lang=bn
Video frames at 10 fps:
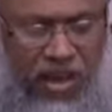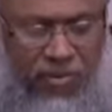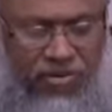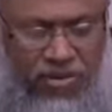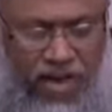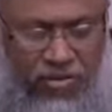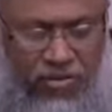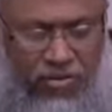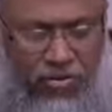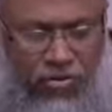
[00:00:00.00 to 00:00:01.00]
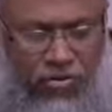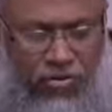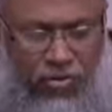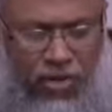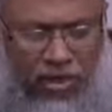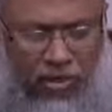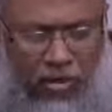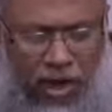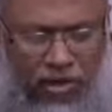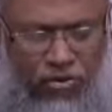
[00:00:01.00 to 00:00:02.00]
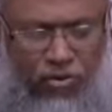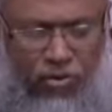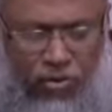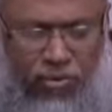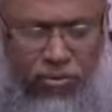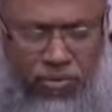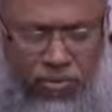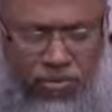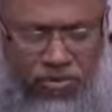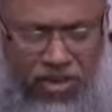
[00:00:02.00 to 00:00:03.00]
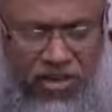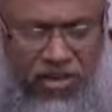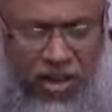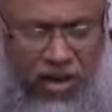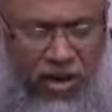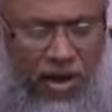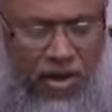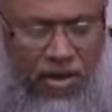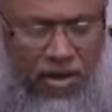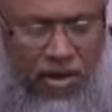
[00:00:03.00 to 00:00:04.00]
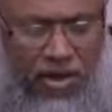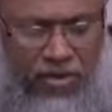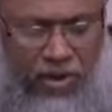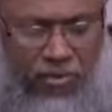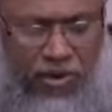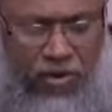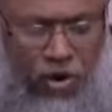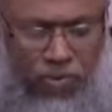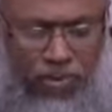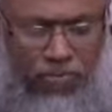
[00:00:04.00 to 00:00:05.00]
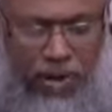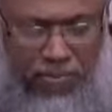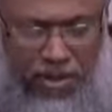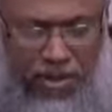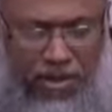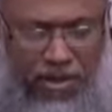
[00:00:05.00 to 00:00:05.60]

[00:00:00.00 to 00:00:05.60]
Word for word: এবং সে এত অনু এতে আজ অনুতপ্ত সে কি আল্লাহর দরবারে ক্ষমা পাবে